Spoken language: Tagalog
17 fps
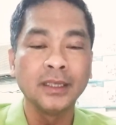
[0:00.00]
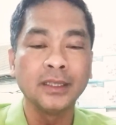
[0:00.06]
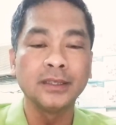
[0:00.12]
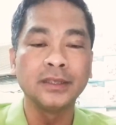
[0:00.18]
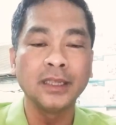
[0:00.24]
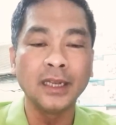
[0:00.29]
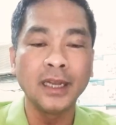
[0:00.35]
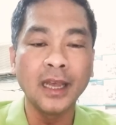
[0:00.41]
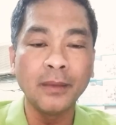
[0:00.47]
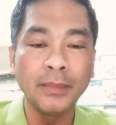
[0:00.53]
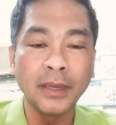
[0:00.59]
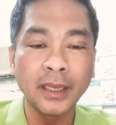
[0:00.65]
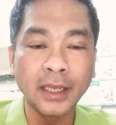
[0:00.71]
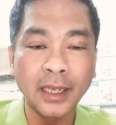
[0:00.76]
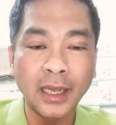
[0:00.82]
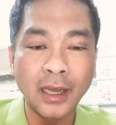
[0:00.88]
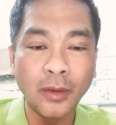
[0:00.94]
Hindi
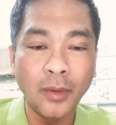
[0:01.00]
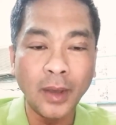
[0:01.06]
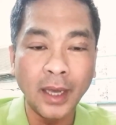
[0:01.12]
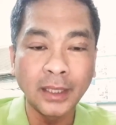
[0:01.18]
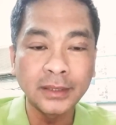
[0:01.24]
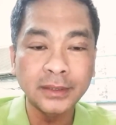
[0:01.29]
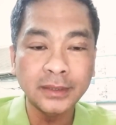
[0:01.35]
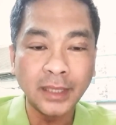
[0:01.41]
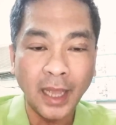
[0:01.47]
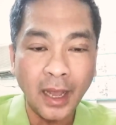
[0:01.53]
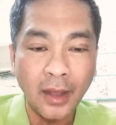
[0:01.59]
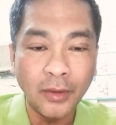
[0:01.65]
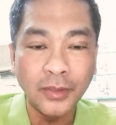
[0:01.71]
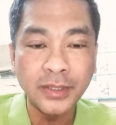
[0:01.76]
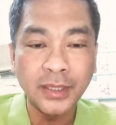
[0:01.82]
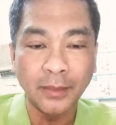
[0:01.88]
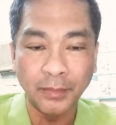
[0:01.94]
lamang ikaw ang
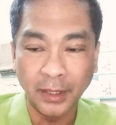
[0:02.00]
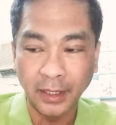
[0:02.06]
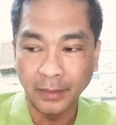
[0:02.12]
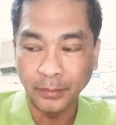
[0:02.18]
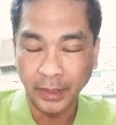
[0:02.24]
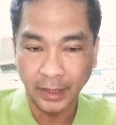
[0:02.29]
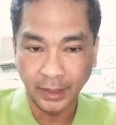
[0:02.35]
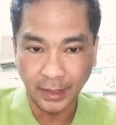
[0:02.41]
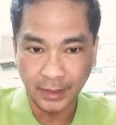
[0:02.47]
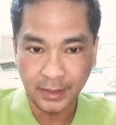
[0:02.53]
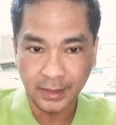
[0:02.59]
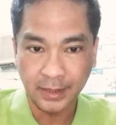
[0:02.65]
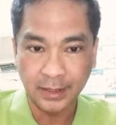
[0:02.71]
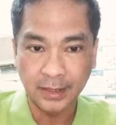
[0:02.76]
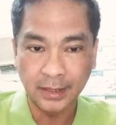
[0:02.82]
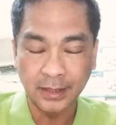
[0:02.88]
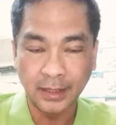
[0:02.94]
tao sa
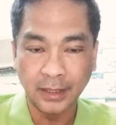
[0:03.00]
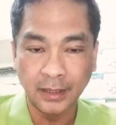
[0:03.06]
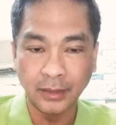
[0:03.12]
Pilipinas.